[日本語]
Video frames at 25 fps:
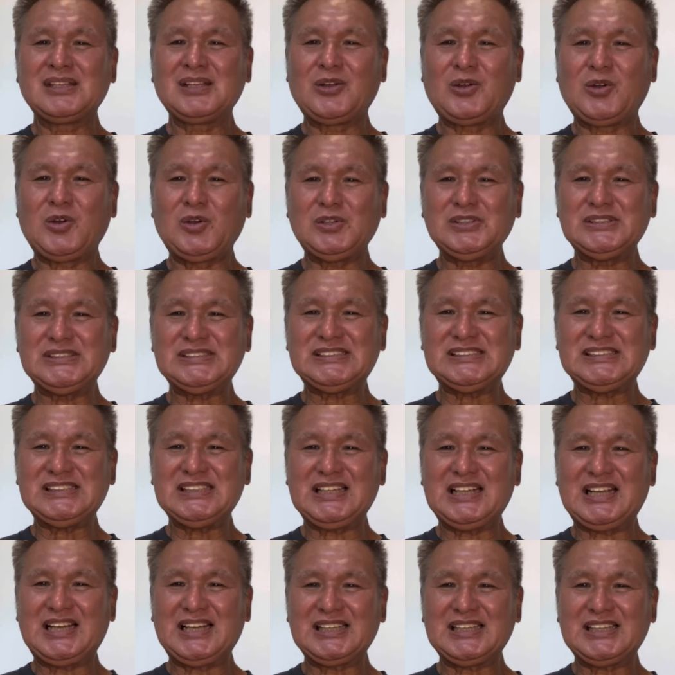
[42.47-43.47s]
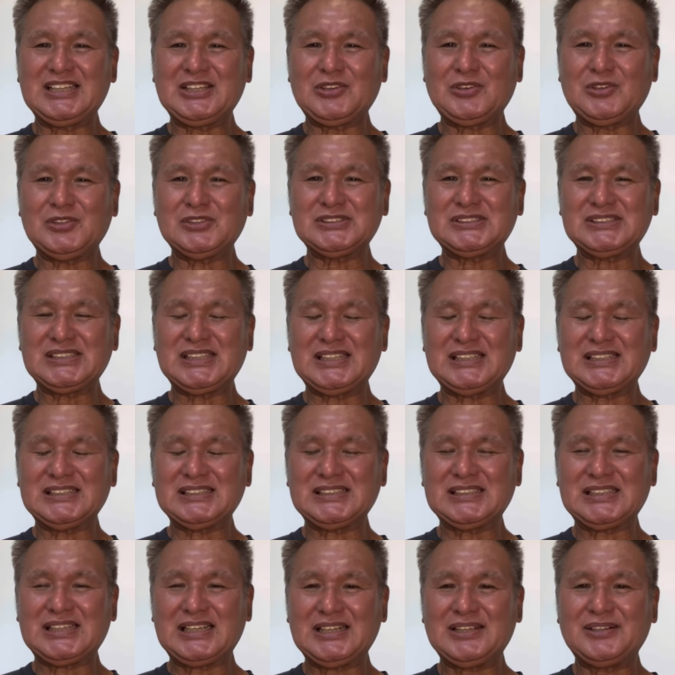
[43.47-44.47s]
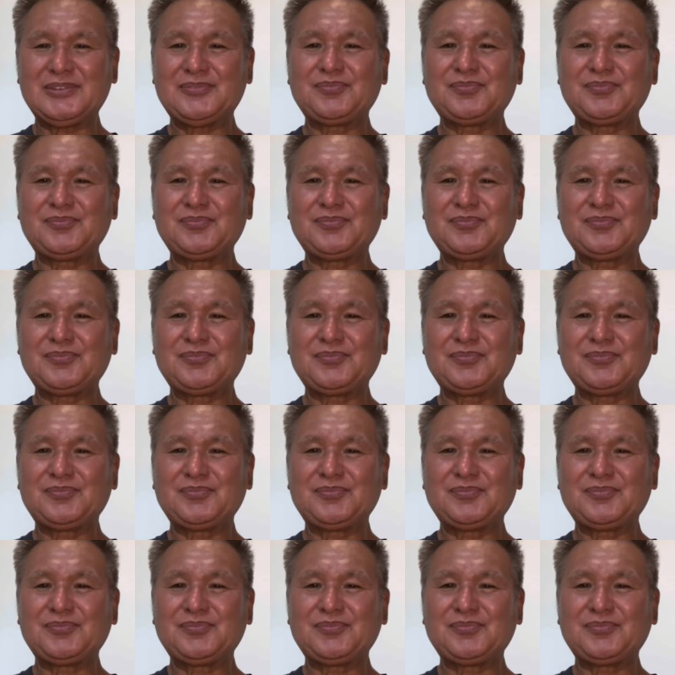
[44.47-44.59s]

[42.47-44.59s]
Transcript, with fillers: 大石明子さんが